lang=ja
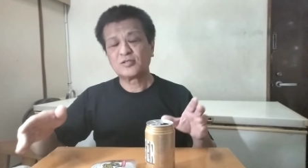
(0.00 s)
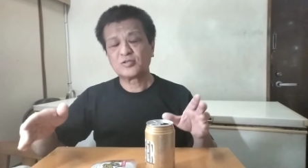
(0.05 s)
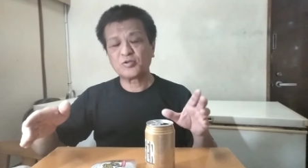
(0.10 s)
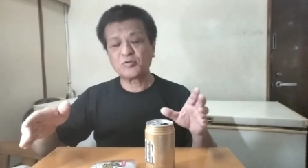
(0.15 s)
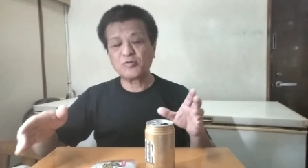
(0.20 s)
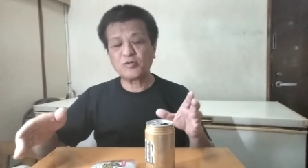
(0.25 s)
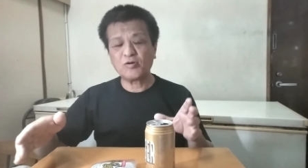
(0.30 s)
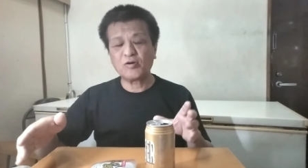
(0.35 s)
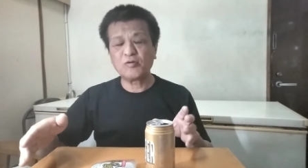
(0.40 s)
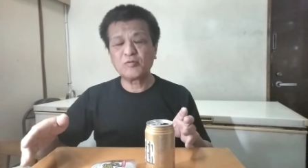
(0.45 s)

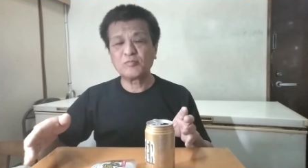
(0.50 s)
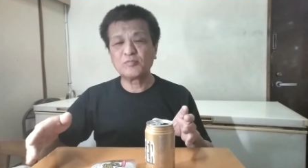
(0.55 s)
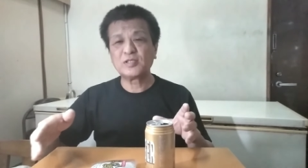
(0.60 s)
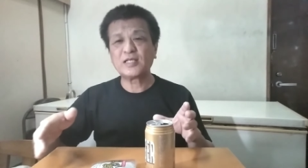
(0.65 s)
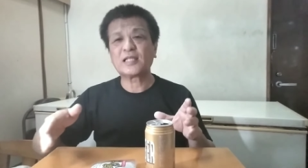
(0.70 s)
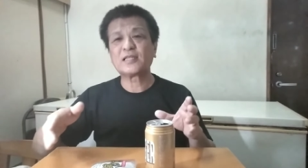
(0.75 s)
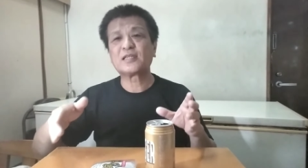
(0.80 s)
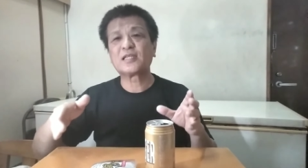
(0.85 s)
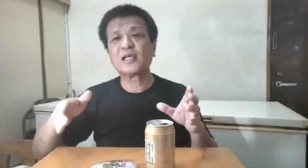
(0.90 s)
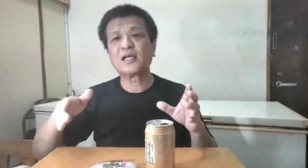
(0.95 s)
その、
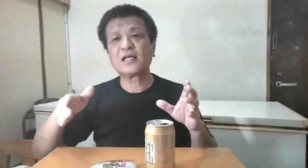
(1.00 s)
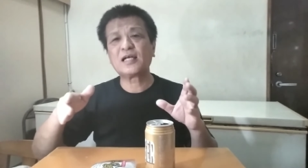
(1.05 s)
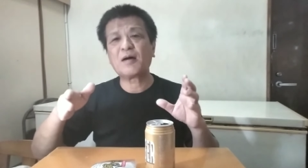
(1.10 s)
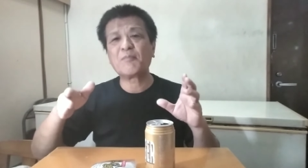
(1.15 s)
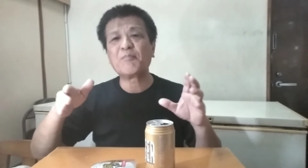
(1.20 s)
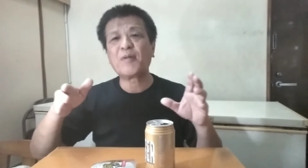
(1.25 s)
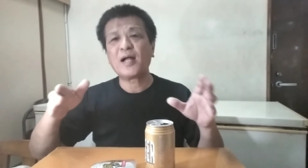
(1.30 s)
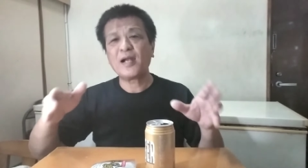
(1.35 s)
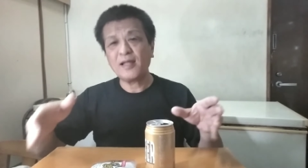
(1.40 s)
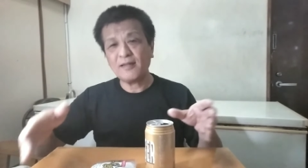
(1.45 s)
やって、
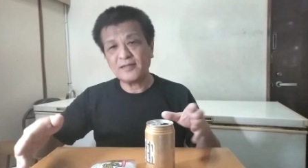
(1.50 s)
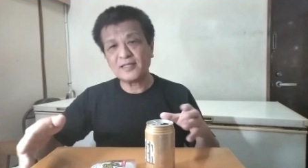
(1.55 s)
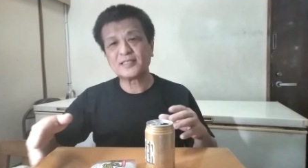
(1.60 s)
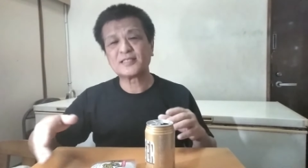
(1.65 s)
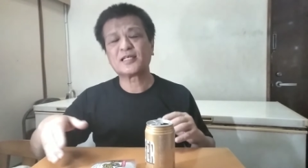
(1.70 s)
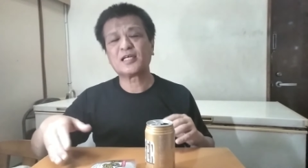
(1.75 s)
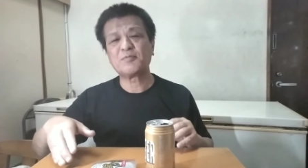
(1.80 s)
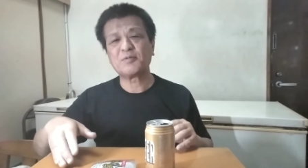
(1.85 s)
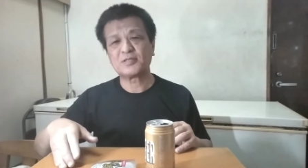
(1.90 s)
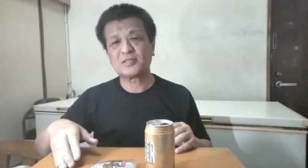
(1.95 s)
頑張れって
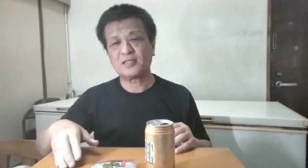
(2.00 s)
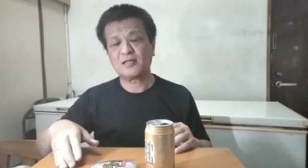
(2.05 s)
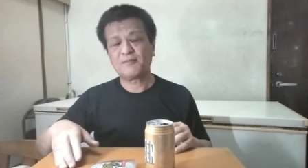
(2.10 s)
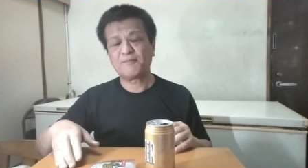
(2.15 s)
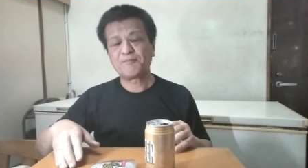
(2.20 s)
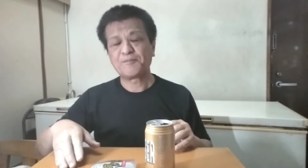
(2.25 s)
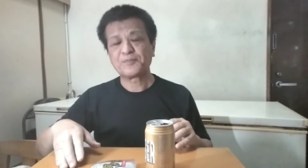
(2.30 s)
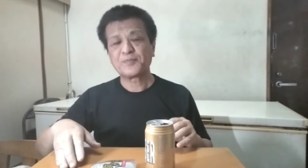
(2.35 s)
しか言います。